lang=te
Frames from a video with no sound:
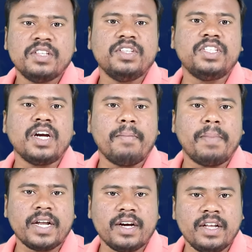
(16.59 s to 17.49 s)
దిశా
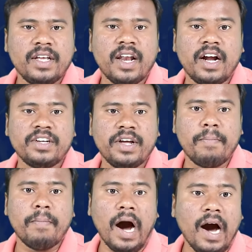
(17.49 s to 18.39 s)
పటానీ లాంటి
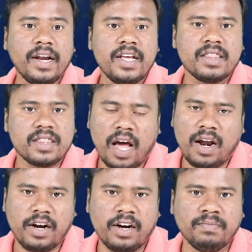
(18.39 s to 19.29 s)
భారీ
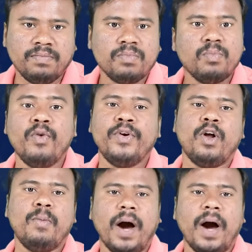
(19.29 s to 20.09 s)
తారాగణం మూవీలో